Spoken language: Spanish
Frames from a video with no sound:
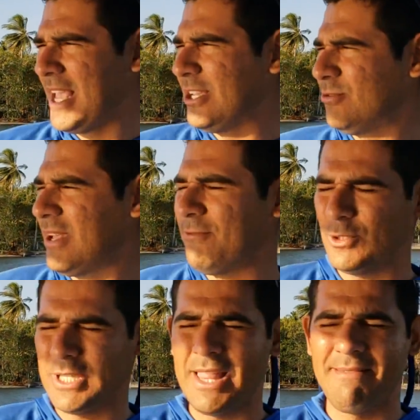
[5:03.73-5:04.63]
es una
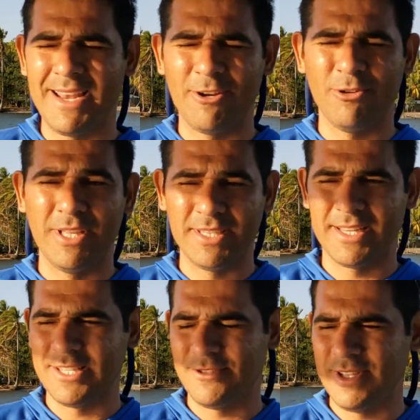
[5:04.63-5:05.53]
flota de veleros
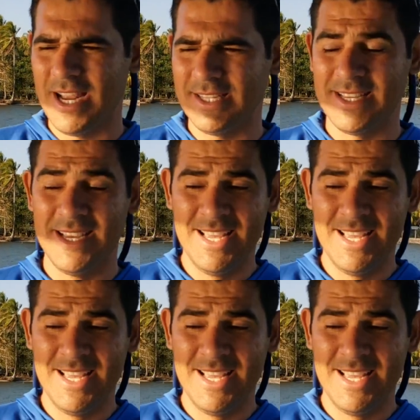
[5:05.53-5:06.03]
internacionales